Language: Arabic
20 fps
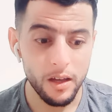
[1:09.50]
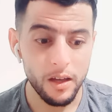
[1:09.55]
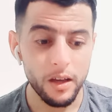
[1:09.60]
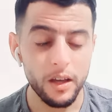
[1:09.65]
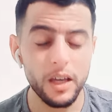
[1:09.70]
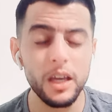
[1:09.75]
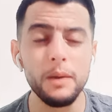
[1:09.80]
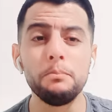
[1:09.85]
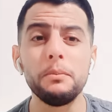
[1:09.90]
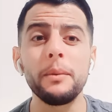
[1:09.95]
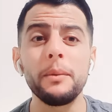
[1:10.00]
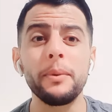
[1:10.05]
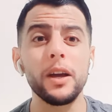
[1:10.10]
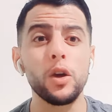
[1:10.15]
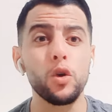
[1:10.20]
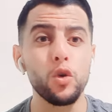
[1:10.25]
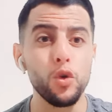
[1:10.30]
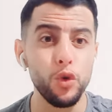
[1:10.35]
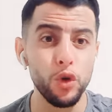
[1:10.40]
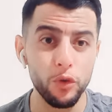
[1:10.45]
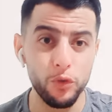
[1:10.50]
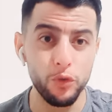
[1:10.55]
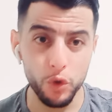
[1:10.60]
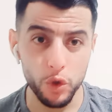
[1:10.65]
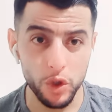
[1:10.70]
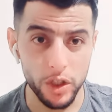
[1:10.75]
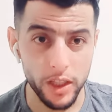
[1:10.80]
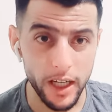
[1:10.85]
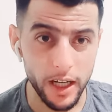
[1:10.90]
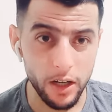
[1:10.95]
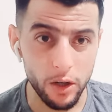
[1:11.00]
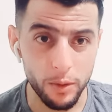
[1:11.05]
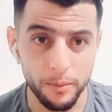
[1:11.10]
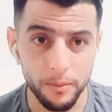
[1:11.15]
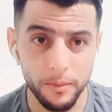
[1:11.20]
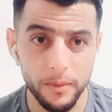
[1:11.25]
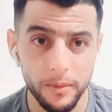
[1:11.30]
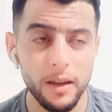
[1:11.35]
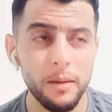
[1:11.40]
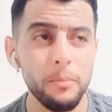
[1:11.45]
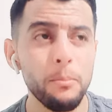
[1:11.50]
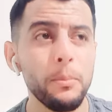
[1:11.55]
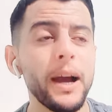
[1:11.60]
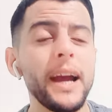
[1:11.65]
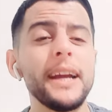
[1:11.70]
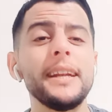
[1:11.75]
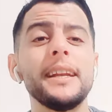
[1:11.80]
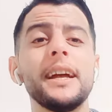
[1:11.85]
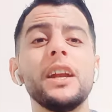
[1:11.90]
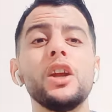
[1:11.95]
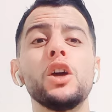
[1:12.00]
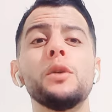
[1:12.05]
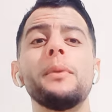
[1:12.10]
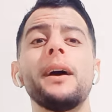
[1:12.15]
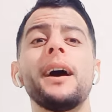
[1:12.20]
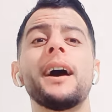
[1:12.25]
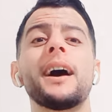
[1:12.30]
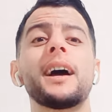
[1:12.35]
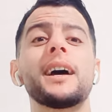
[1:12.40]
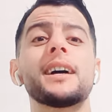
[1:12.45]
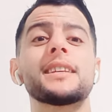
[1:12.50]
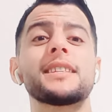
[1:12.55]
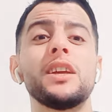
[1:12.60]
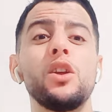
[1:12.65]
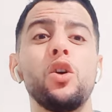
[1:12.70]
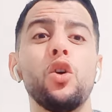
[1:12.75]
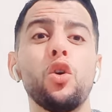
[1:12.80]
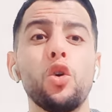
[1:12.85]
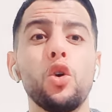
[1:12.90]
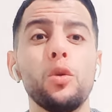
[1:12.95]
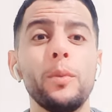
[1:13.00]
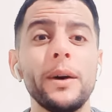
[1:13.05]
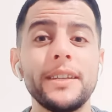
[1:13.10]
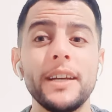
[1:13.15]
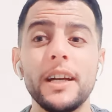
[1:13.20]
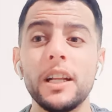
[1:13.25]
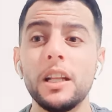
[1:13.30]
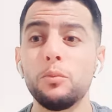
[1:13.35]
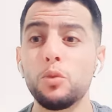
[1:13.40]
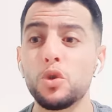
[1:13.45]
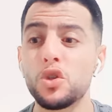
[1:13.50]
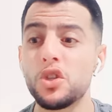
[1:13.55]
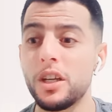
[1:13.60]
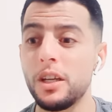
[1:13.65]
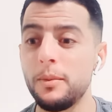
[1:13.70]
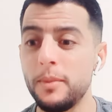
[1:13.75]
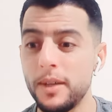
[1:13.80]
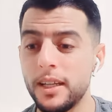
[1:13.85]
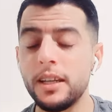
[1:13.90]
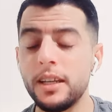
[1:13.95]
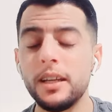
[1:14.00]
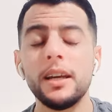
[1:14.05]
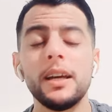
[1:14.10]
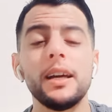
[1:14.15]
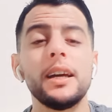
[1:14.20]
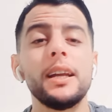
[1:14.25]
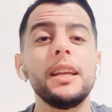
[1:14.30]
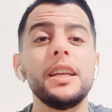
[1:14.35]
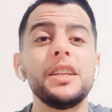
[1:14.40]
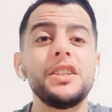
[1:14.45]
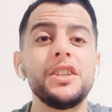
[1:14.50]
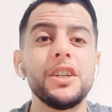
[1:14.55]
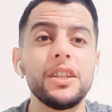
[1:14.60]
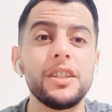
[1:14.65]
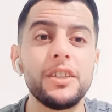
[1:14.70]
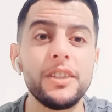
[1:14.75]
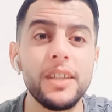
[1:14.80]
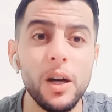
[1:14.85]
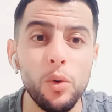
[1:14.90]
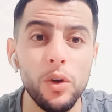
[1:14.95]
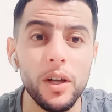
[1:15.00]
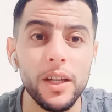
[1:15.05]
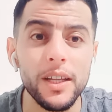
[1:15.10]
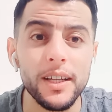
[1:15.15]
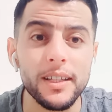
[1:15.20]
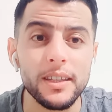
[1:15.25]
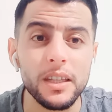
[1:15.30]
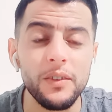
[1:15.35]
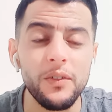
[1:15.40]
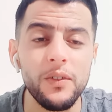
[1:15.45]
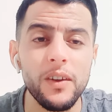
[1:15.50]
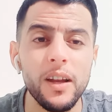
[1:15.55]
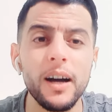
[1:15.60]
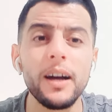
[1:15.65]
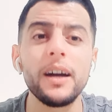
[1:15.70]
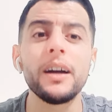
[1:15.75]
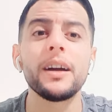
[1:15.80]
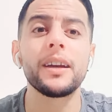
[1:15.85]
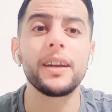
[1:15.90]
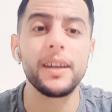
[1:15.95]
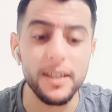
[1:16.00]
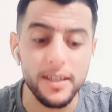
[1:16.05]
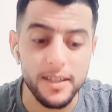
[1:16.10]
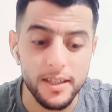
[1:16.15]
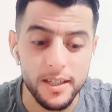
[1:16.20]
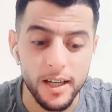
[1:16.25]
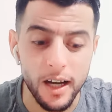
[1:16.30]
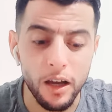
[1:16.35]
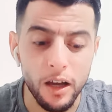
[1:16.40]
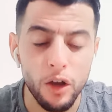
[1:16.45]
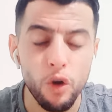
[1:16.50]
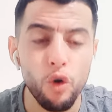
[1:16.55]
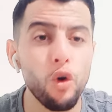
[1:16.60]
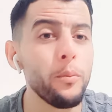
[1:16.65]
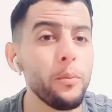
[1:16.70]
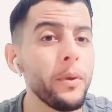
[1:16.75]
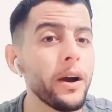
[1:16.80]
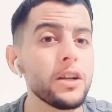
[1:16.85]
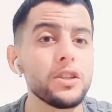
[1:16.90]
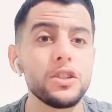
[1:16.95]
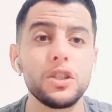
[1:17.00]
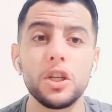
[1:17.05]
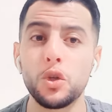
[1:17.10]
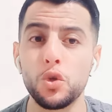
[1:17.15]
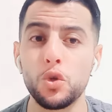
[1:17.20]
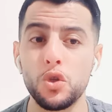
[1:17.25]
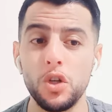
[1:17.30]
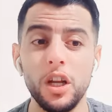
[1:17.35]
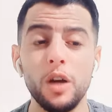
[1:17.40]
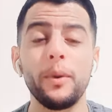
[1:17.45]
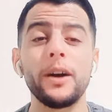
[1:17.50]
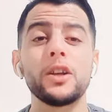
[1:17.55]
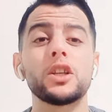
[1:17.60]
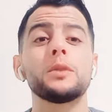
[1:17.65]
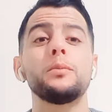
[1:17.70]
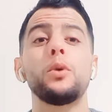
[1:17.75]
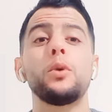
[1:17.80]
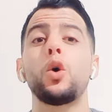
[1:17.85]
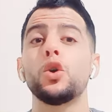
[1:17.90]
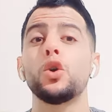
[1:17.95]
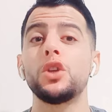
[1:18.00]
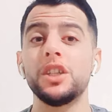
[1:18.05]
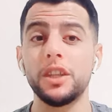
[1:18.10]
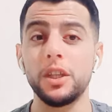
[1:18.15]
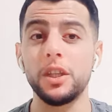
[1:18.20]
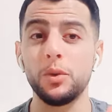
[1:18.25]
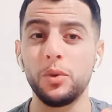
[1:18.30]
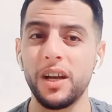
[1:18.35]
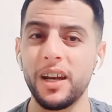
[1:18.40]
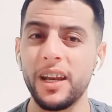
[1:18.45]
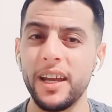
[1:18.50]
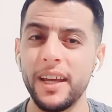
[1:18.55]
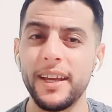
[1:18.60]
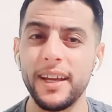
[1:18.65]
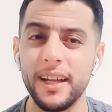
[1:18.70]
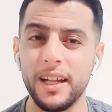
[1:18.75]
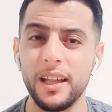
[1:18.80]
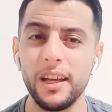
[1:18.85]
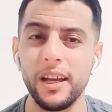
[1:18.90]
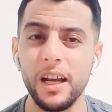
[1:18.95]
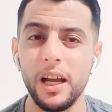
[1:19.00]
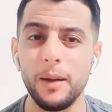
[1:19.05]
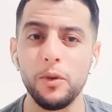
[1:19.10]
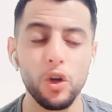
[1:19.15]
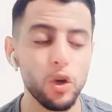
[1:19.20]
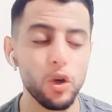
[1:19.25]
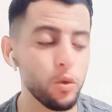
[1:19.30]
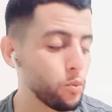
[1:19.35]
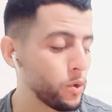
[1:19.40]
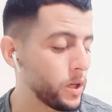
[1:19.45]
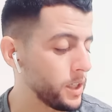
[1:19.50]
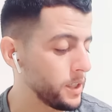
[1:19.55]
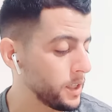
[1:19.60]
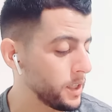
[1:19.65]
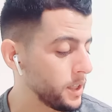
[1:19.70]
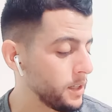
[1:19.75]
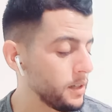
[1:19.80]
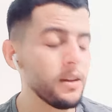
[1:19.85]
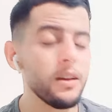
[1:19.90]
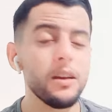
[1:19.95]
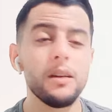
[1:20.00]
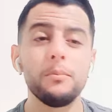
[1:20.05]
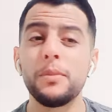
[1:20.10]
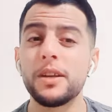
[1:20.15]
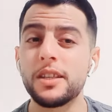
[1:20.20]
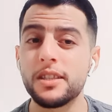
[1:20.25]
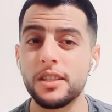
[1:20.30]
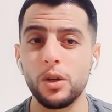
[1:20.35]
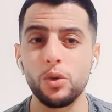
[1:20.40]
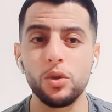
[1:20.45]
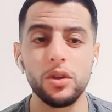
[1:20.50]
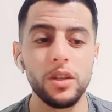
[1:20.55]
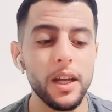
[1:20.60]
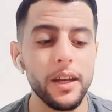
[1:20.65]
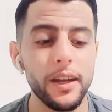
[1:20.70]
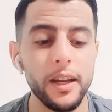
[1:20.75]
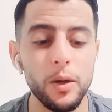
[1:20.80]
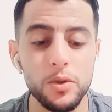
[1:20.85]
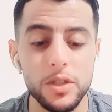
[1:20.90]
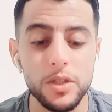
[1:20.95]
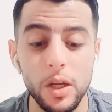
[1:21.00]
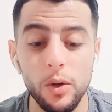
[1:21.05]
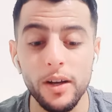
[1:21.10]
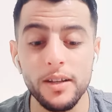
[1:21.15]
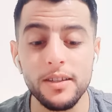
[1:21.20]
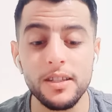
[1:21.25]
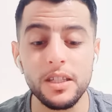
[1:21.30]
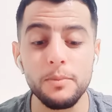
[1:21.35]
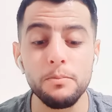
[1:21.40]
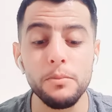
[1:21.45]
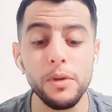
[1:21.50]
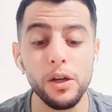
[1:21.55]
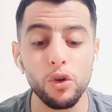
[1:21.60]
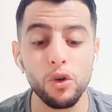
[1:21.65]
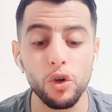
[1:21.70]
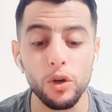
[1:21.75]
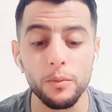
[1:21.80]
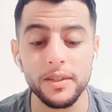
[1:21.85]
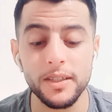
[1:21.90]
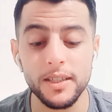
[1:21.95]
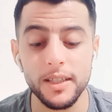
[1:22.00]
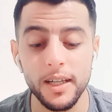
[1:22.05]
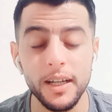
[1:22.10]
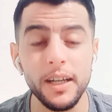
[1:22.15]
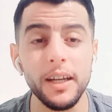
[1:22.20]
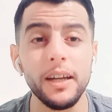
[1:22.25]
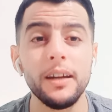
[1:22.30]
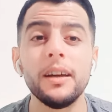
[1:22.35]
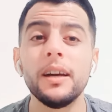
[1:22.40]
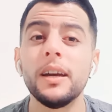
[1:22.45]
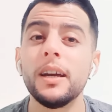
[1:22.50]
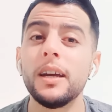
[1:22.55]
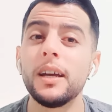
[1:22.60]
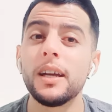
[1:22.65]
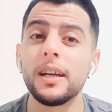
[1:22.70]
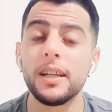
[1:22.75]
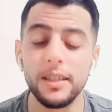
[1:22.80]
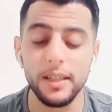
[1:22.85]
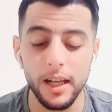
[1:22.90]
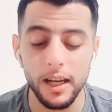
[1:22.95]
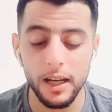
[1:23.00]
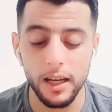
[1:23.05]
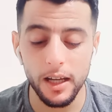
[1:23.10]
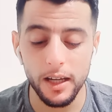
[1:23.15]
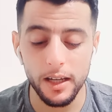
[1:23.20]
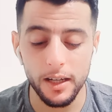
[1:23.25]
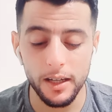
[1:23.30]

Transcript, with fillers: كما بغى يكون النفوذ ديالهم بغينا لهم اقصى العقوبات هاد المجرمين اللي تعداو على ديك الطفله كنزه وما غنسكتوش عليها بغيتكم اخوتي تعطوني اللايكات الله يرحم لكم والدين باش الصوت ديالنا يوصل وغنسمعكم التصريح ديال